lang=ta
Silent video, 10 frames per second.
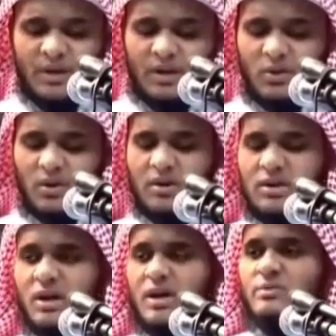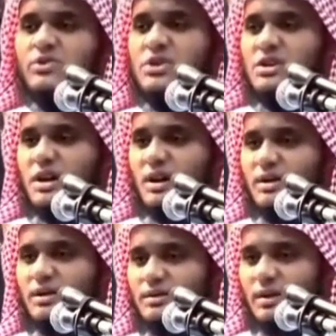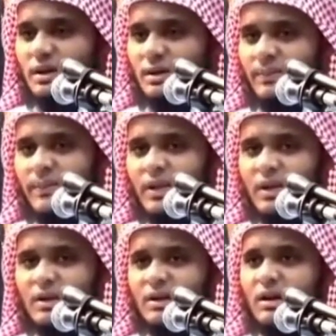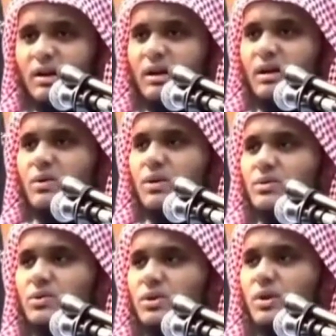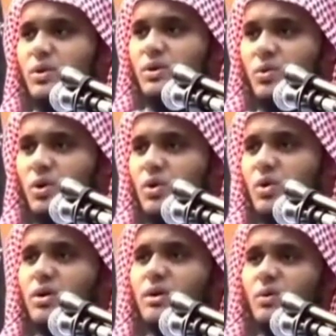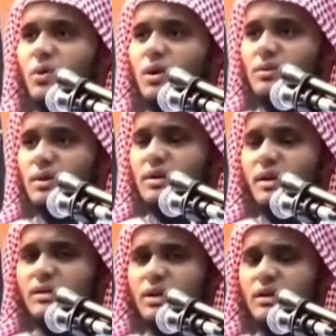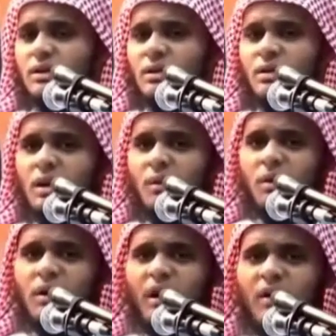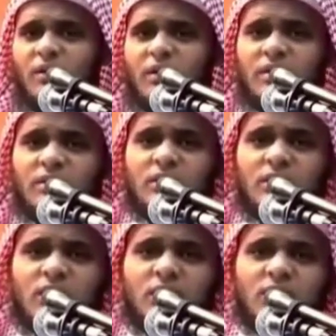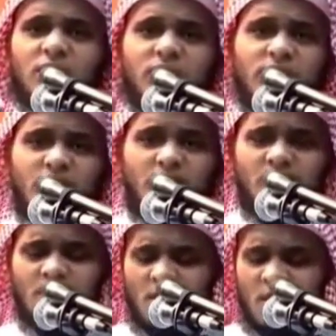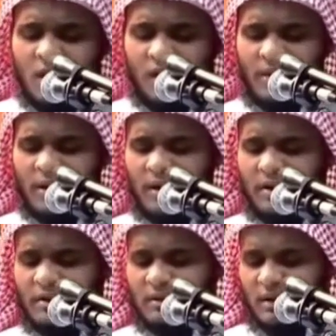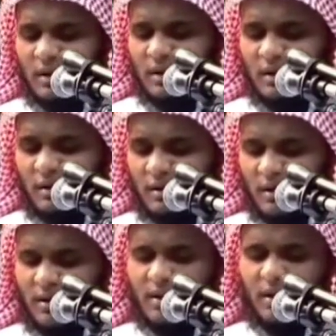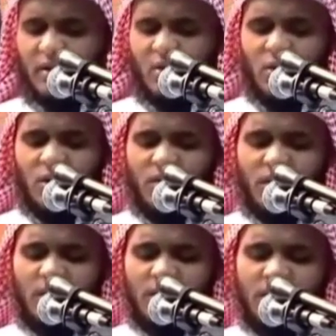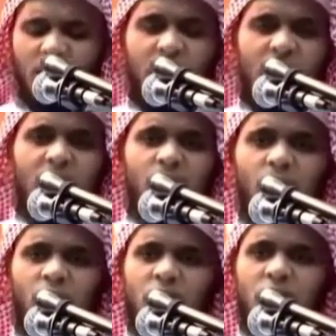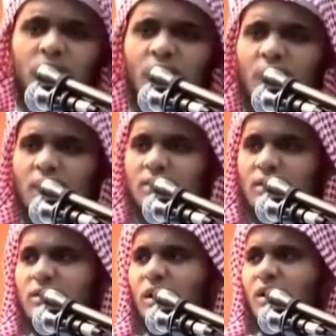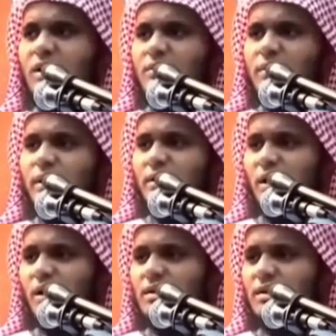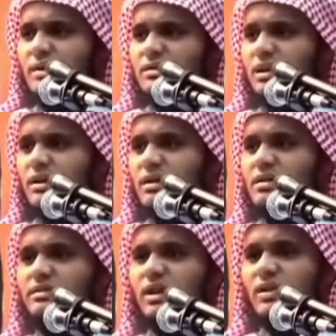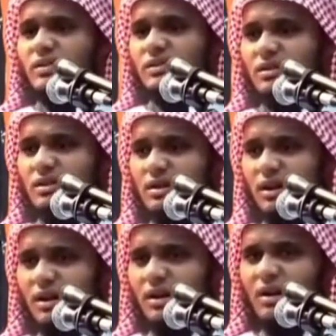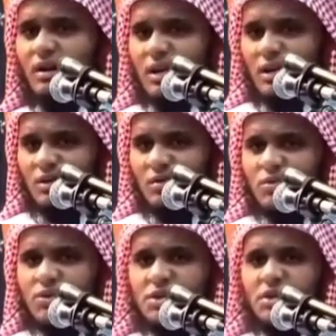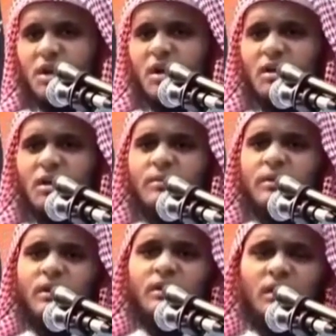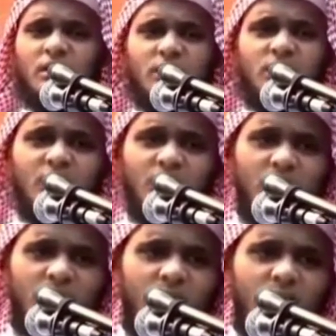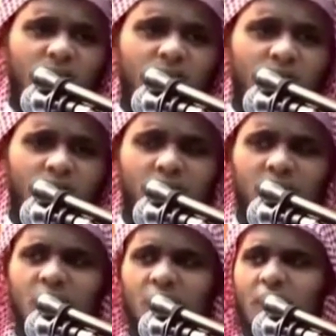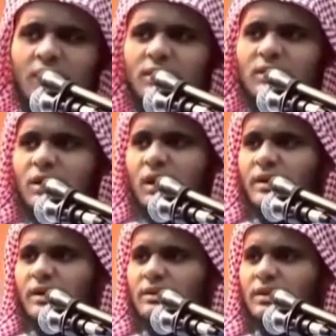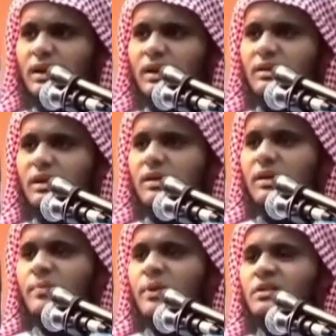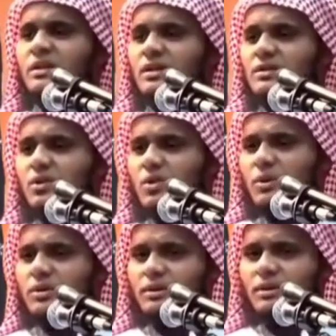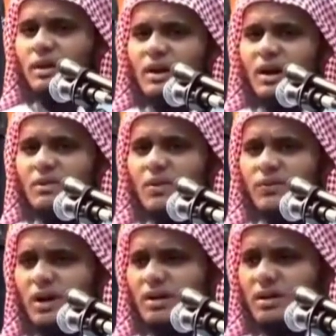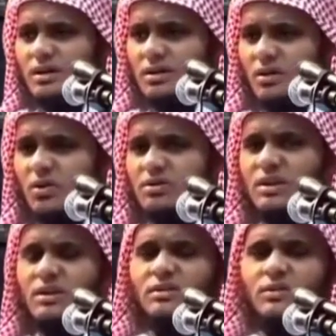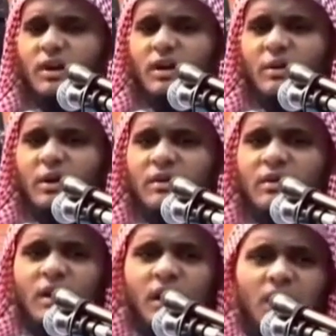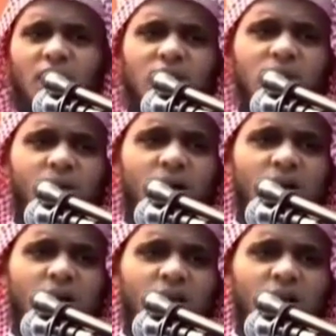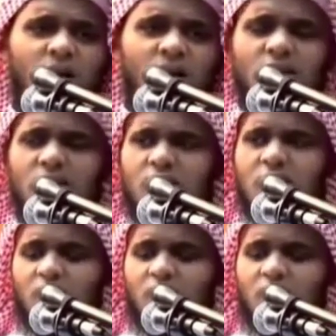என்னுடைய தாய் முஷிரிக்காக இருந்தால் நான் அல்லாஹுடைய தூதரோடு உங்களோடு உடன்படிக்கை செய்து மக்காவிலிருந்து இங்கே வந்துவிட்டேன் அவர்களை நான் எடு கண்டுகொள்ளவில்லை ஆனால் இப்போது அந்த தாய் வயதான நேரத்திலே நடத்திலே வந்திருக்கிறாள் இன்னும் முஷிரிக்கான நிலைமையில் தான் இருக்கிறாள் அல்லாஹுடைய தூதரே அந்த தாயிடத்திலே நான் எப்படி நடந்து கொள்வது அந்த தாயை என்னோடு சேர்த்து வாழவா அல்லது ஈமான் இல்லாத காரணத்தால்